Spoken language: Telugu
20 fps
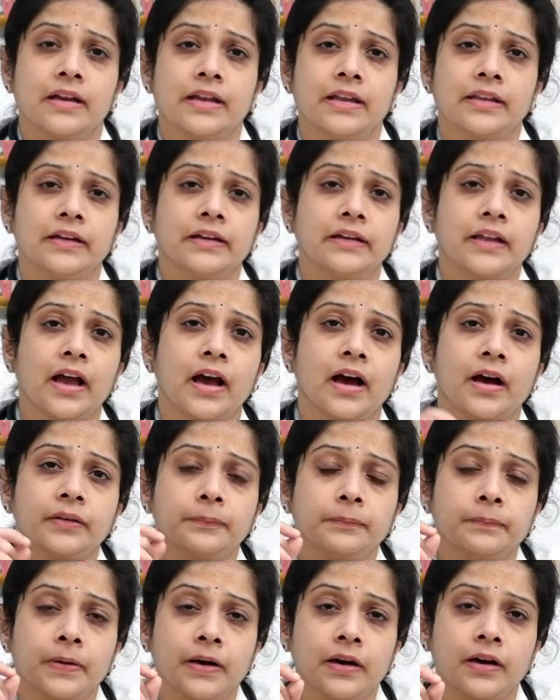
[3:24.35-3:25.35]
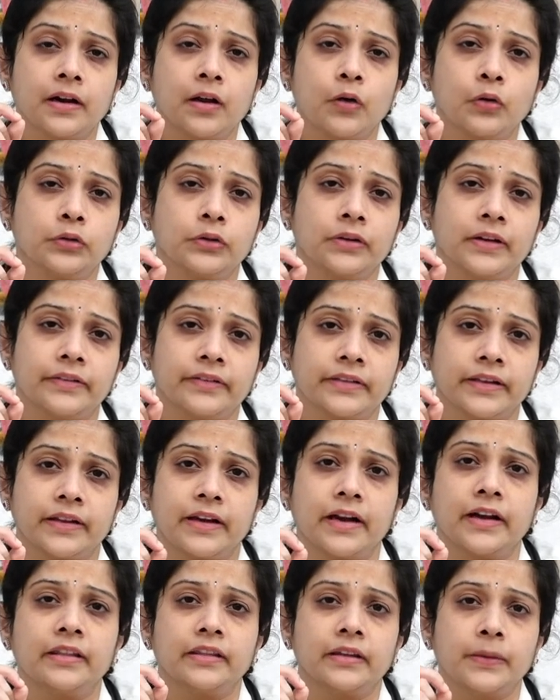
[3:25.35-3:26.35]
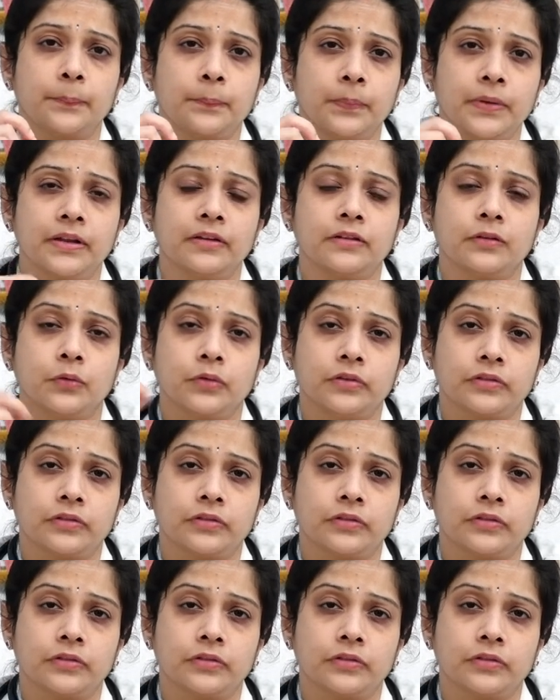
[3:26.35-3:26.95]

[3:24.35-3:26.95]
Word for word: లేదంటే ఆ బర్న్ అవుతున్న సిగరెట్ టిప్ నుంచి